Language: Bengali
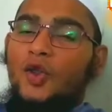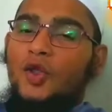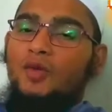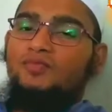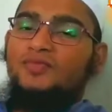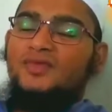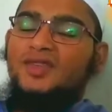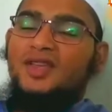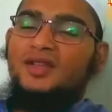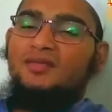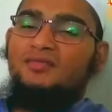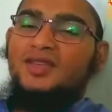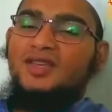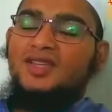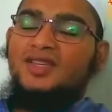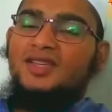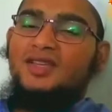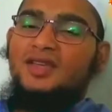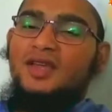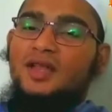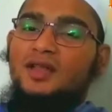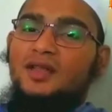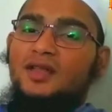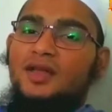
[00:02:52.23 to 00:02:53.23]
রমজান
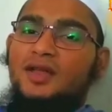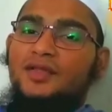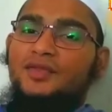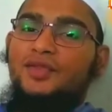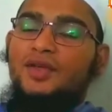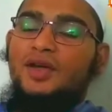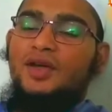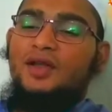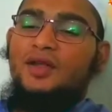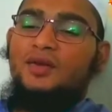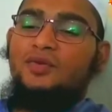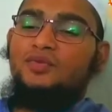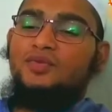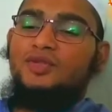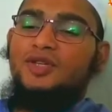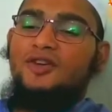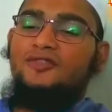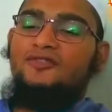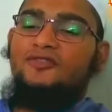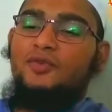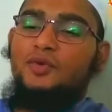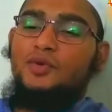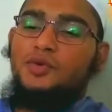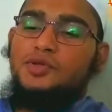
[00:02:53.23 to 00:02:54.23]
মাসে আল্লাহ তালা
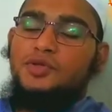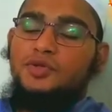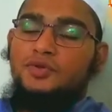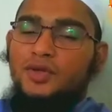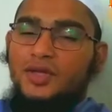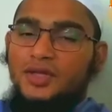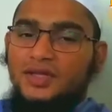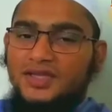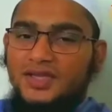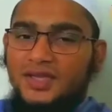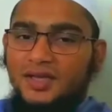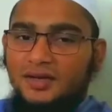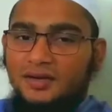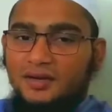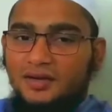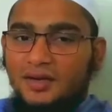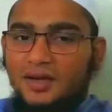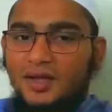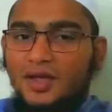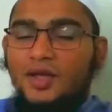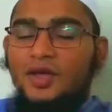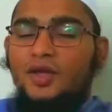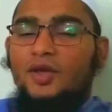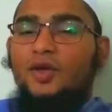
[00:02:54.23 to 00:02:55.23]
রোজা ফরজ করেছেন
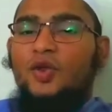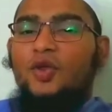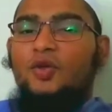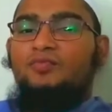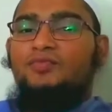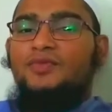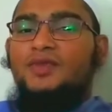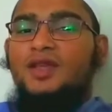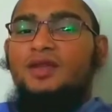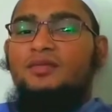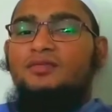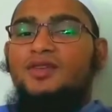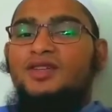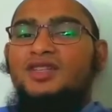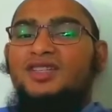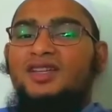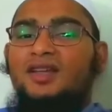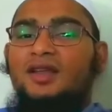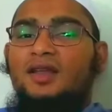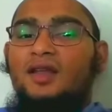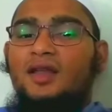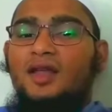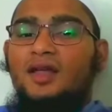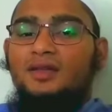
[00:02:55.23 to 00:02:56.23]
রমজান
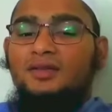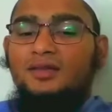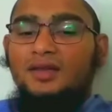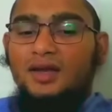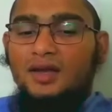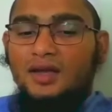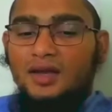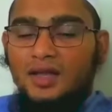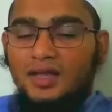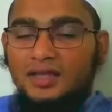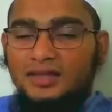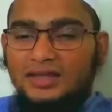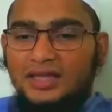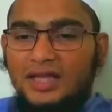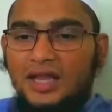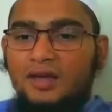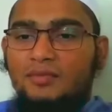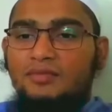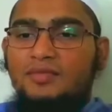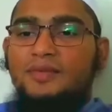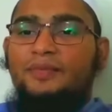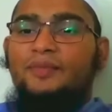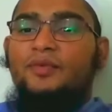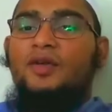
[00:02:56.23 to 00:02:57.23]
মাসে আল্লাহ তালা
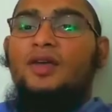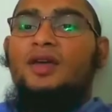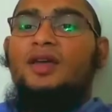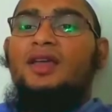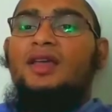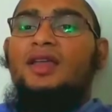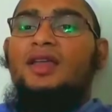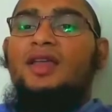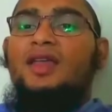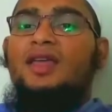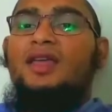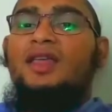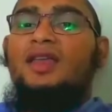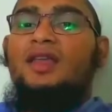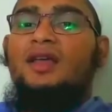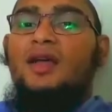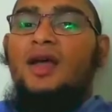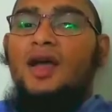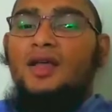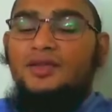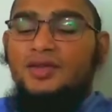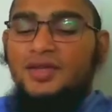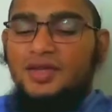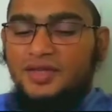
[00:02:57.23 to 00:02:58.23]
তারাবি পড়াকে নেকির
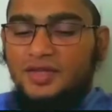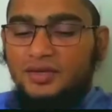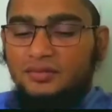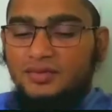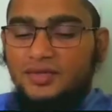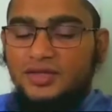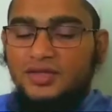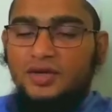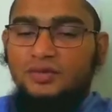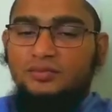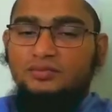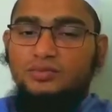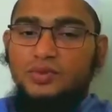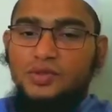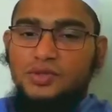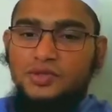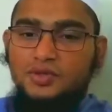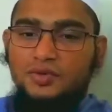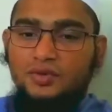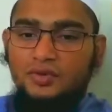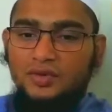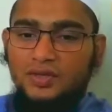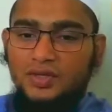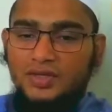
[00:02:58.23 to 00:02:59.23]
কাজ হিসেবে
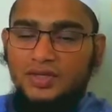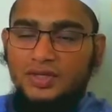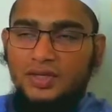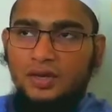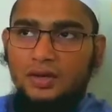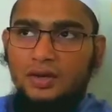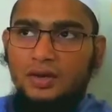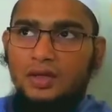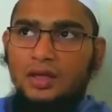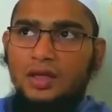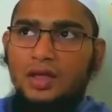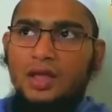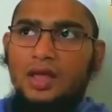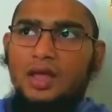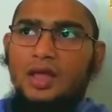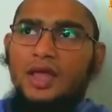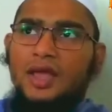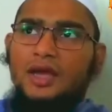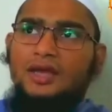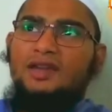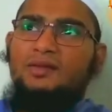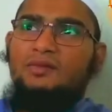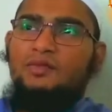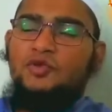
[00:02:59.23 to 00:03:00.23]
সাব্যস্ত করেছেন
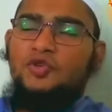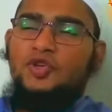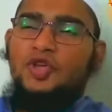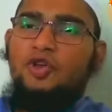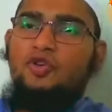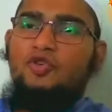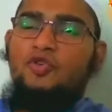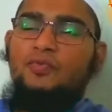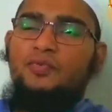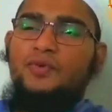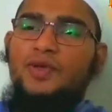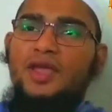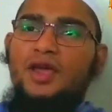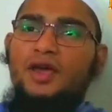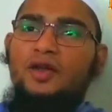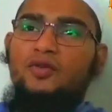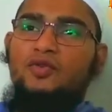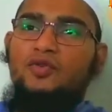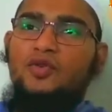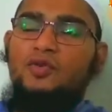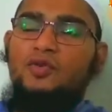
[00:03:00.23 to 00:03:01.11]
একটা বিষয় খুব খেয়াল